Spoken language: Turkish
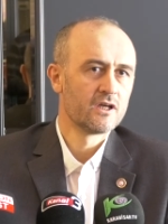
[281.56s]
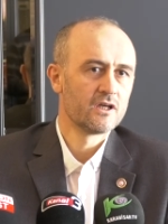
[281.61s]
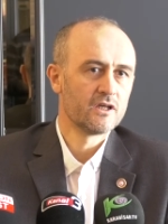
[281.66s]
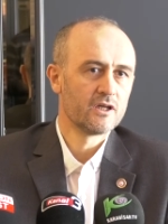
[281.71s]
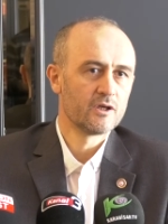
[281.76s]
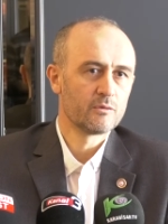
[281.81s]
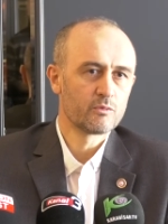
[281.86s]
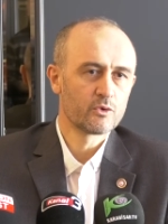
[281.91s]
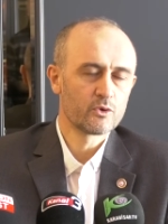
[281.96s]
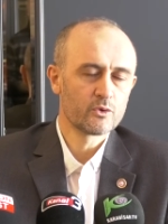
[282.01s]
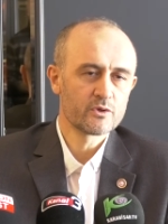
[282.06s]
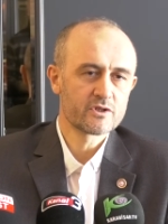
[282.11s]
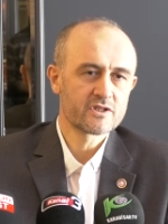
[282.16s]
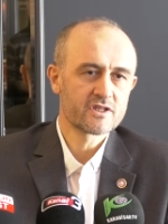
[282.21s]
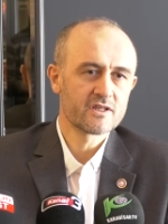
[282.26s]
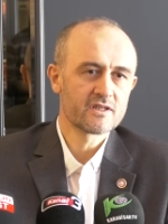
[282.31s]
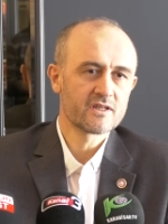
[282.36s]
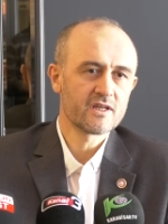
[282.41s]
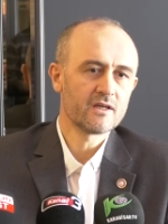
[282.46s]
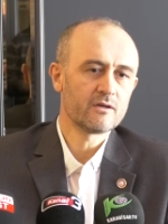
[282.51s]
E, bunun
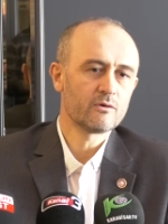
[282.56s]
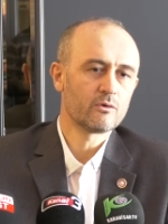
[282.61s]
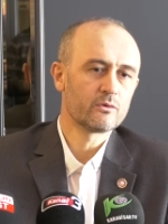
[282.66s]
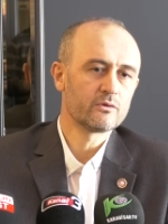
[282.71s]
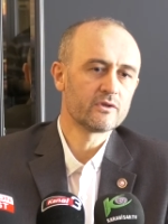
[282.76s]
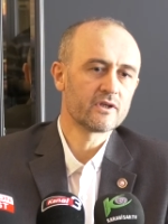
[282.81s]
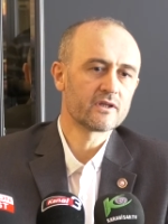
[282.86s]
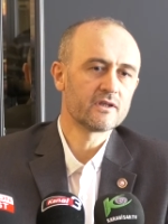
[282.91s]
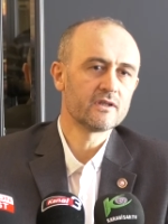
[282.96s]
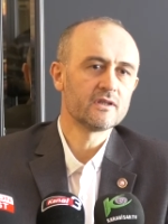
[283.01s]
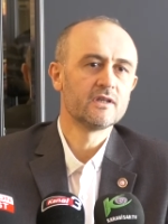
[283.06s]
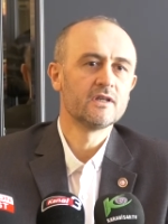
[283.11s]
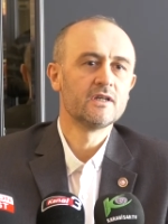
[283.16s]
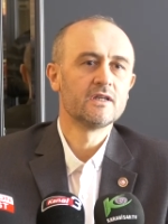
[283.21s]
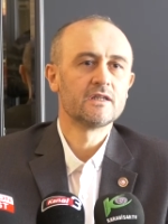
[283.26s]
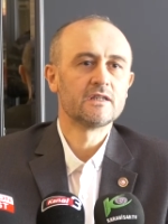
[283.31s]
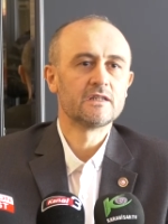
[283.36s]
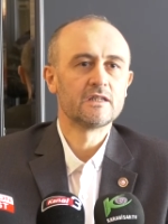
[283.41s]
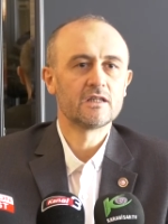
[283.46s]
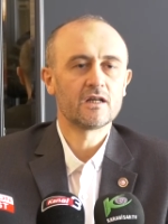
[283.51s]
için de onları
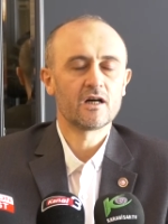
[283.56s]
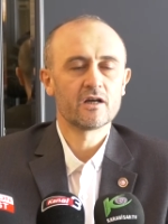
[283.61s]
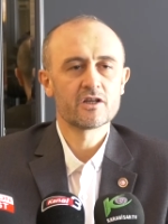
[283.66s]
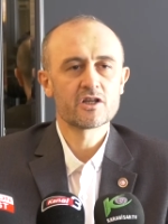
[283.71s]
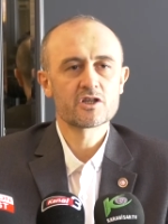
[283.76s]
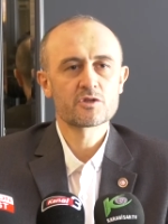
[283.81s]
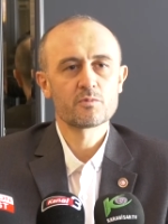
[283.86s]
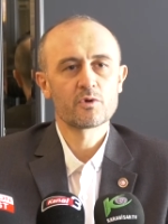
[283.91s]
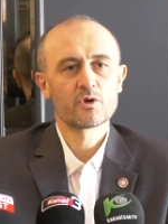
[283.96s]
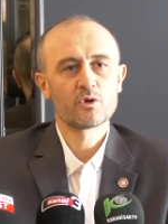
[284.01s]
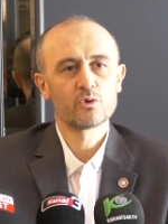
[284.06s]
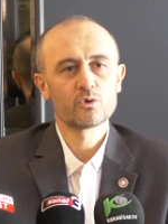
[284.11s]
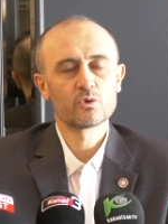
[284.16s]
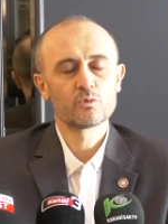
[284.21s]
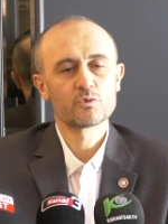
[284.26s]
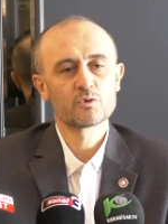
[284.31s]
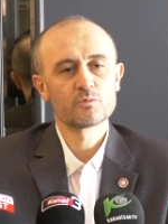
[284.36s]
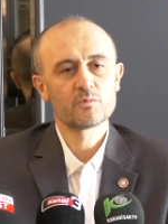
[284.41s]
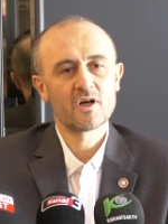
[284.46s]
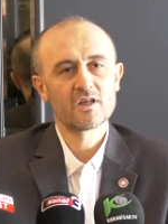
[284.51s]
e, anlaşmalı
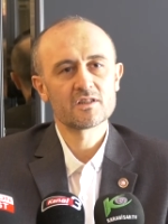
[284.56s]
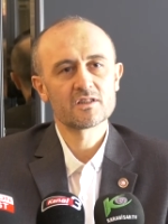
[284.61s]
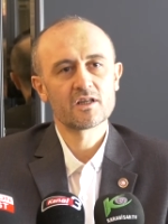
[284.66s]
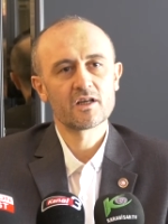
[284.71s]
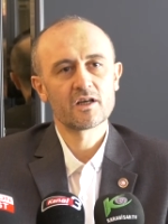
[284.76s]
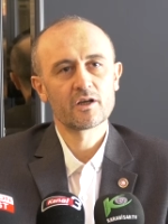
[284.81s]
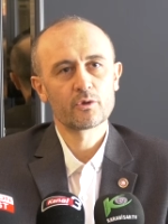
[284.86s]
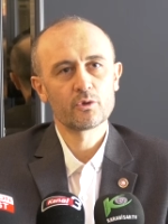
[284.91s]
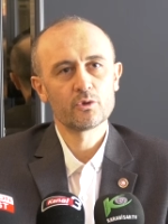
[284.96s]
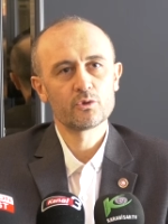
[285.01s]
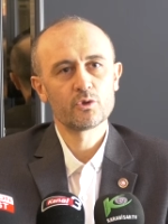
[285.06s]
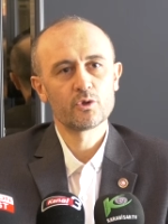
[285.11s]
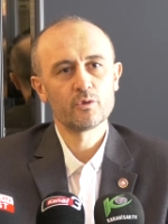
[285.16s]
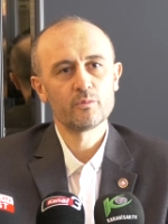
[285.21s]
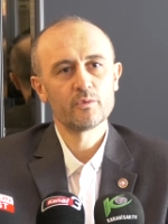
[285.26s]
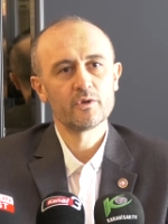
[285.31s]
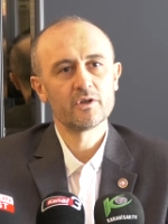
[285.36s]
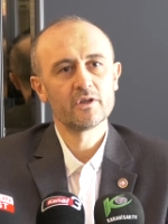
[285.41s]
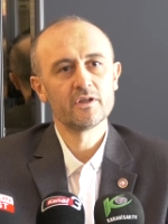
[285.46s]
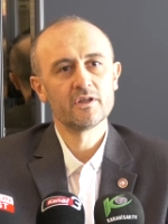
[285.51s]
olduğumuz mağazalara
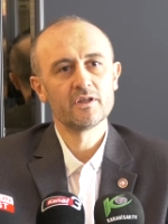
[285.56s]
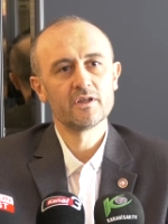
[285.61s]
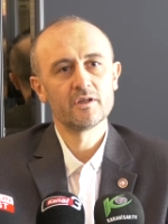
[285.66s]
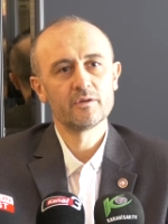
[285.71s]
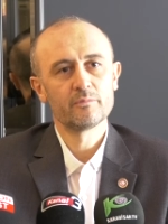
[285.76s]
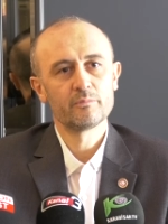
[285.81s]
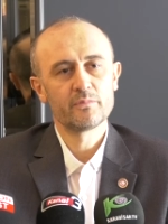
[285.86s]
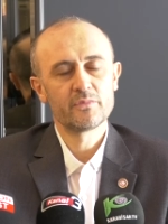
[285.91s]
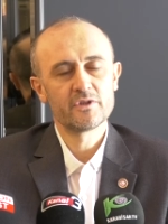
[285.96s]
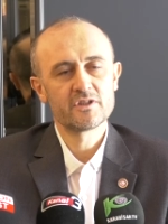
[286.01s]
götürüp e,